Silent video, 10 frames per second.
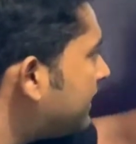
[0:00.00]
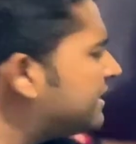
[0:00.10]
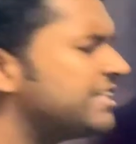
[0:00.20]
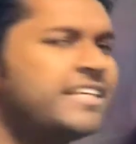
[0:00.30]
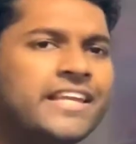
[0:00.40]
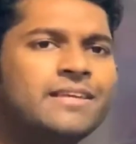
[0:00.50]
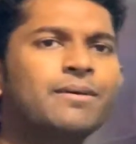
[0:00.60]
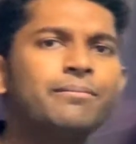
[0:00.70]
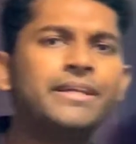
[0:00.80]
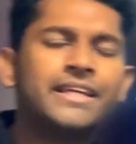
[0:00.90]
ইঞ্জিনিয়ারিং
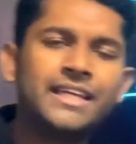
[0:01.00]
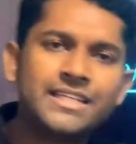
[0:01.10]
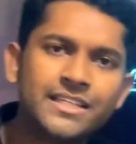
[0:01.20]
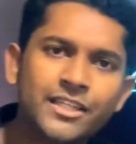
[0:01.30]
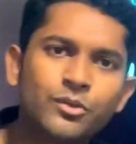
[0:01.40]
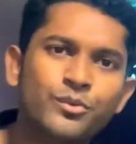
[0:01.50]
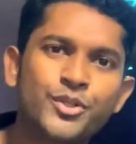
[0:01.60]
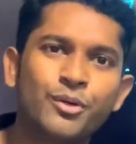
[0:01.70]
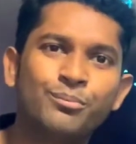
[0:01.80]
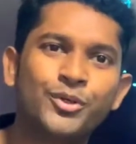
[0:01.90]
বা মেডিকেলের সাথে কোনো
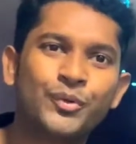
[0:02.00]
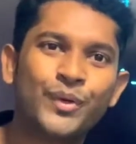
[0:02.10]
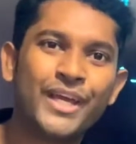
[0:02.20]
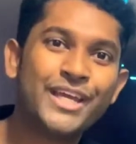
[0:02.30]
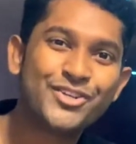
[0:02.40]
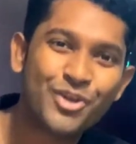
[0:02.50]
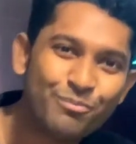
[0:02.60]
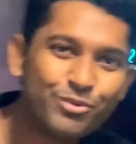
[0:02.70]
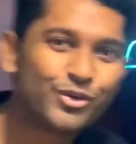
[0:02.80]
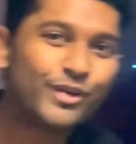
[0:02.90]
সম্পর্ক নাই এর
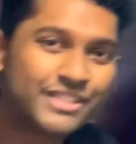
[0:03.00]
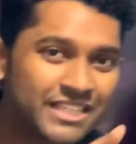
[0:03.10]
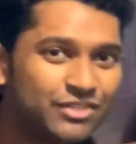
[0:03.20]
সম্পর্ক আছে